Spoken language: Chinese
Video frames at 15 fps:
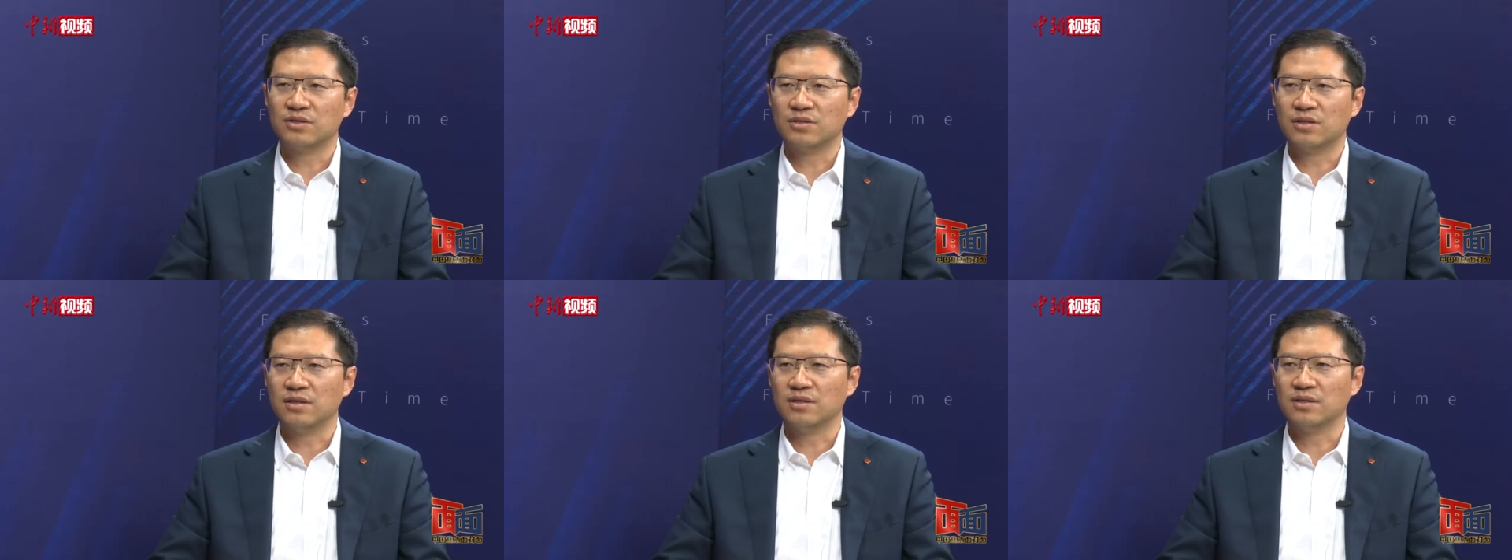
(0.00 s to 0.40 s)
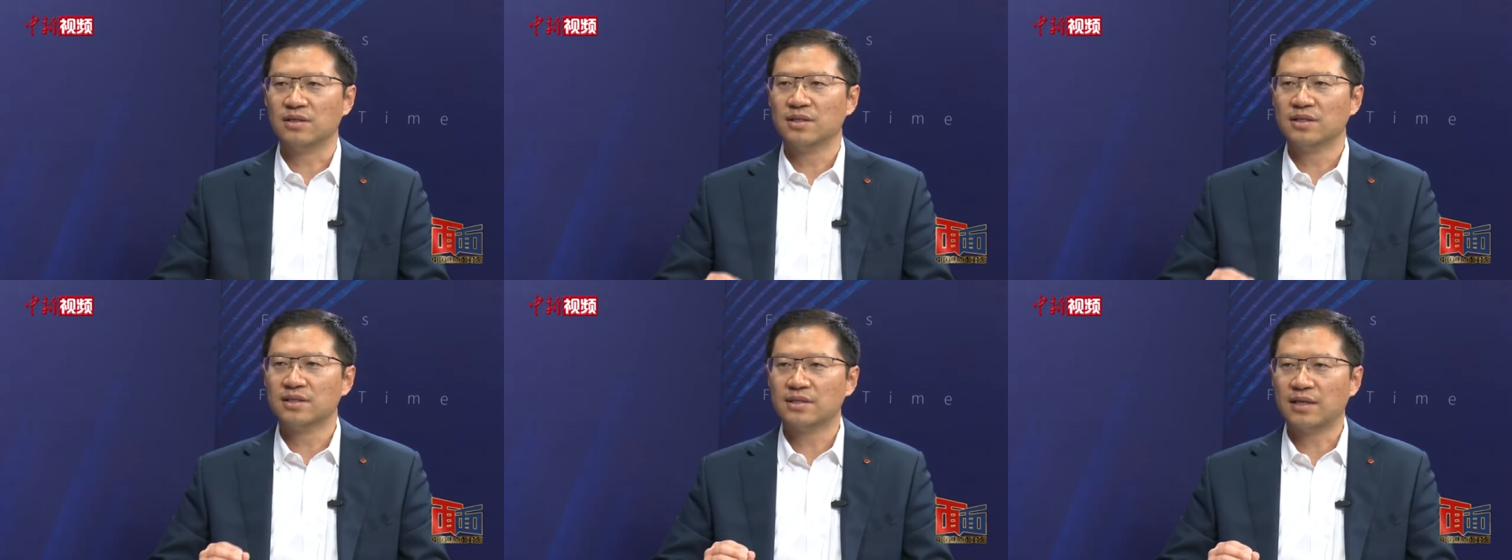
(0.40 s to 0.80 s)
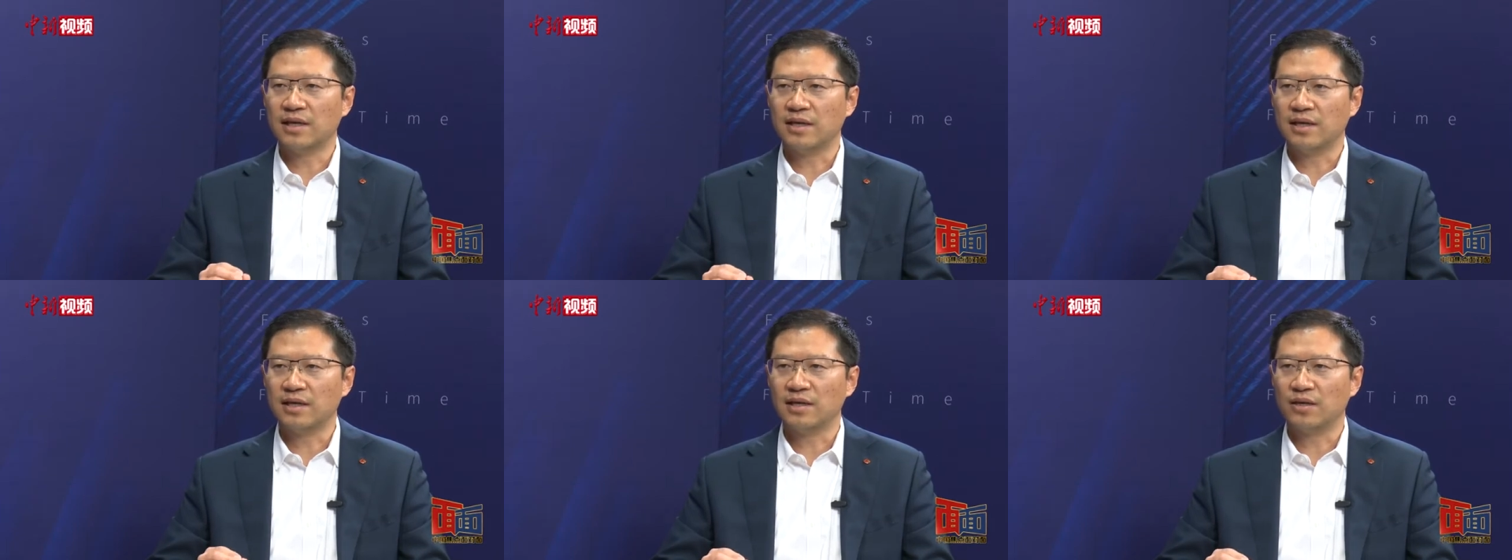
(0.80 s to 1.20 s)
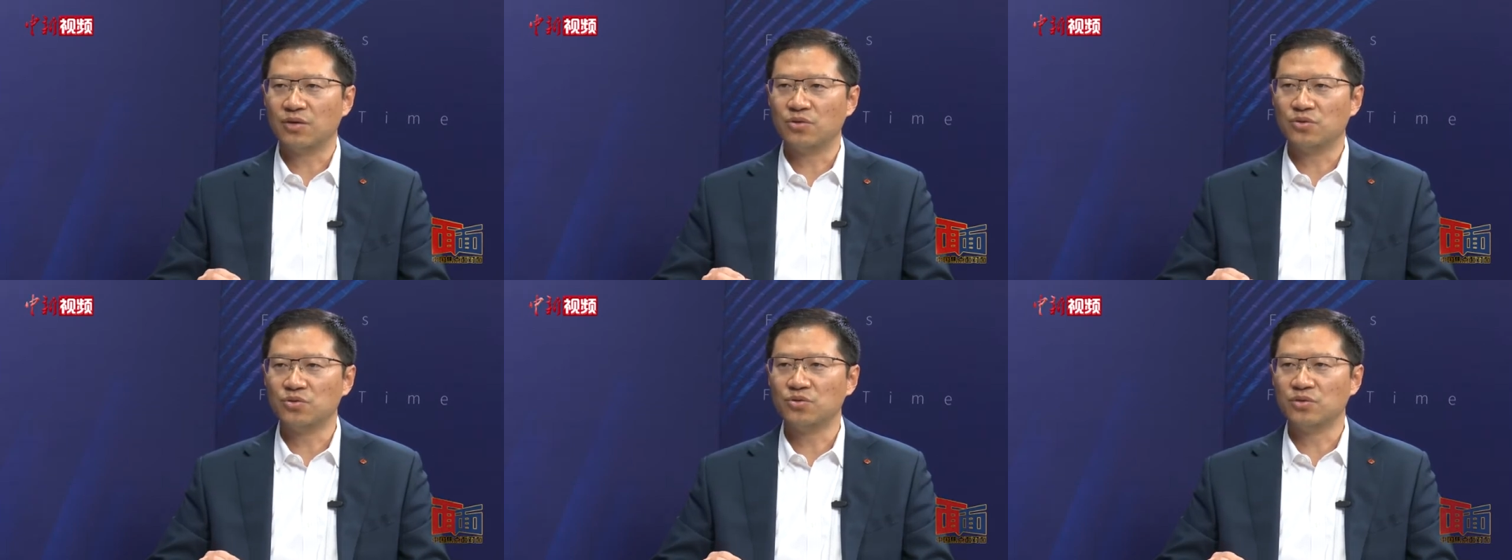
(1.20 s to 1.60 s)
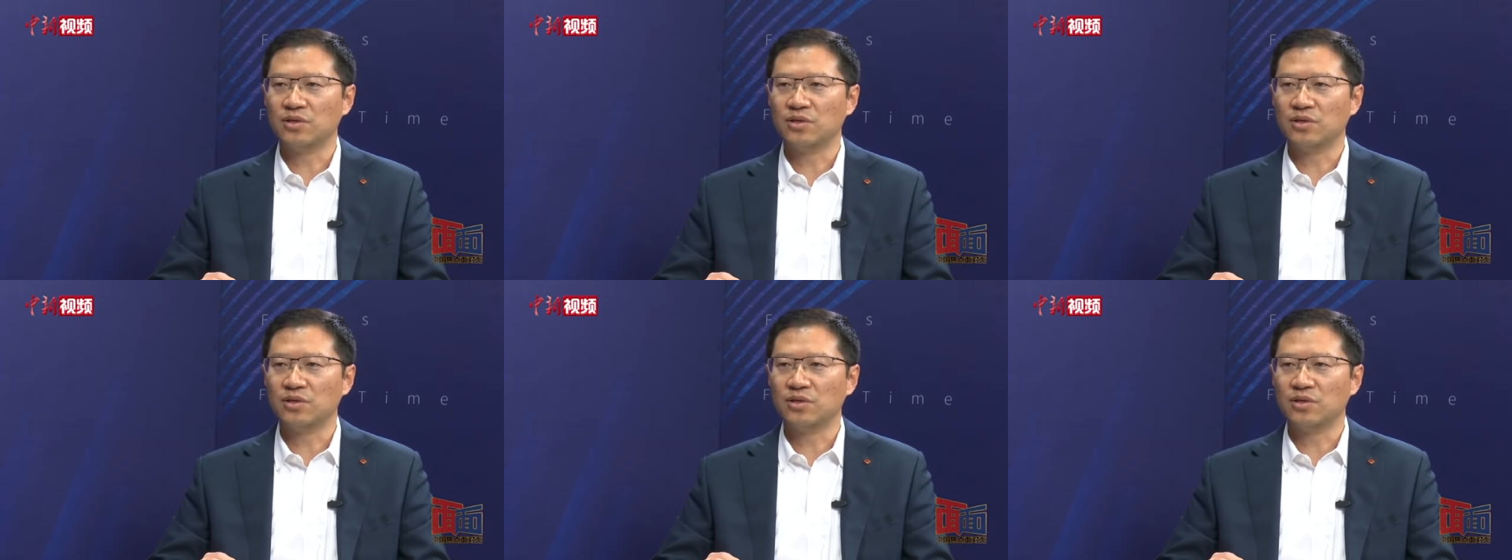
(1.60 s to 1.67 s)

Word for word: 嗯，在后续